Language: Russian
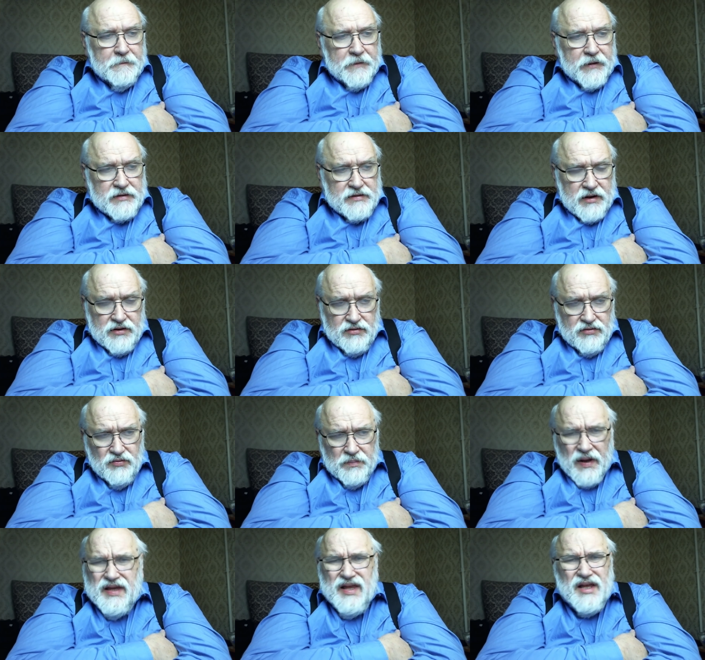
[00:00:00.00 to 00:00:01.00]
так сказать, ну,
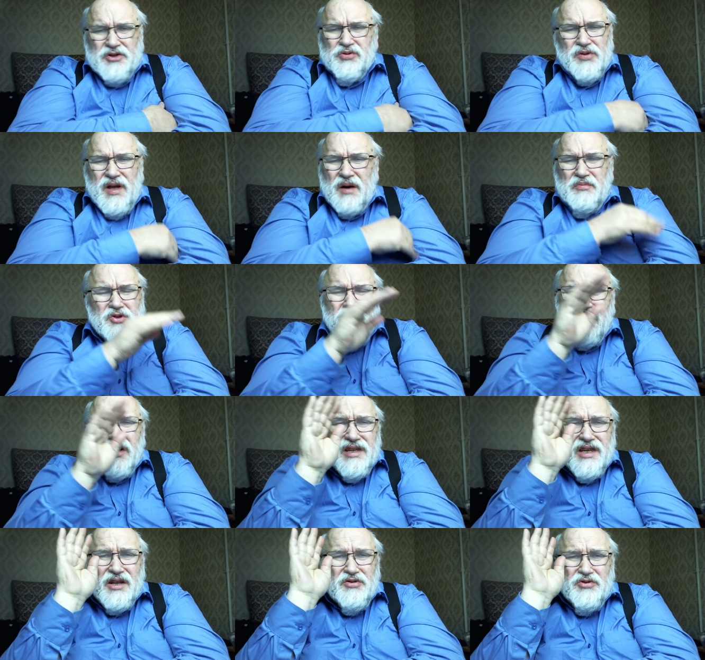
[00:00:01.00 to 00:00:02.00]
понятно, что там много
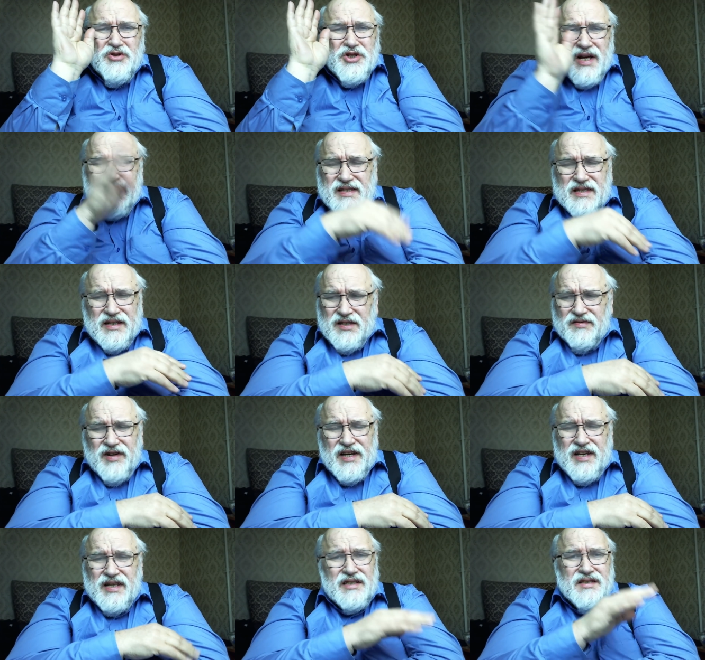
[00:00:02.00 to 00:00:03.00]
дел ужасных
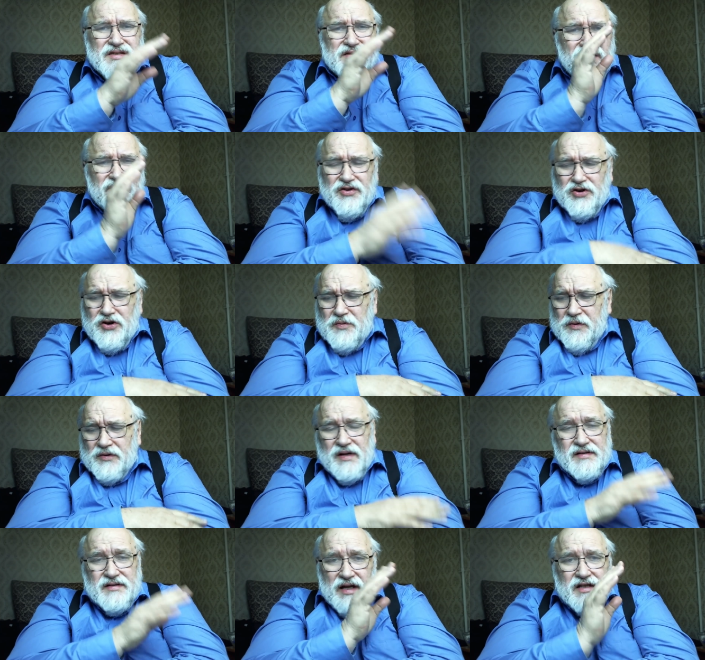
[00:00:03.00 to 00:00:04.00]
творилось в Европе, у
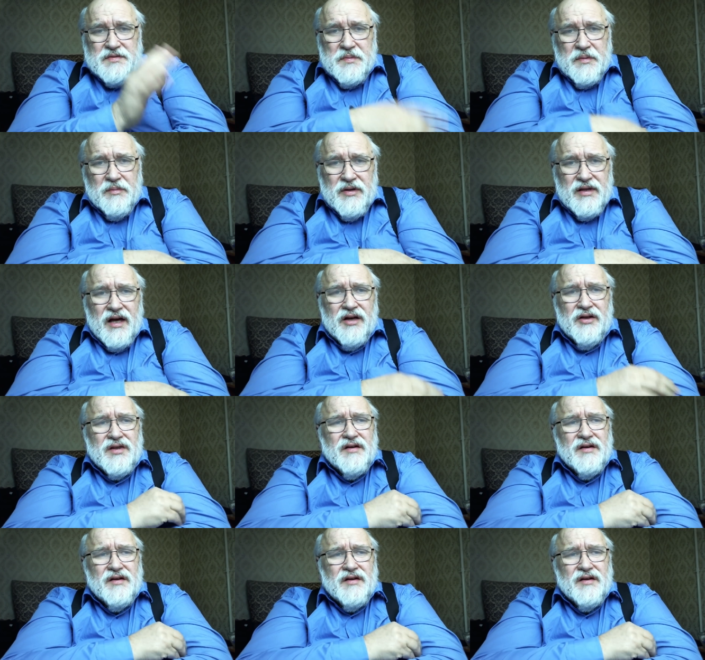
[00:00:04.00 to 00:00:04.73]
нас это вспоминают,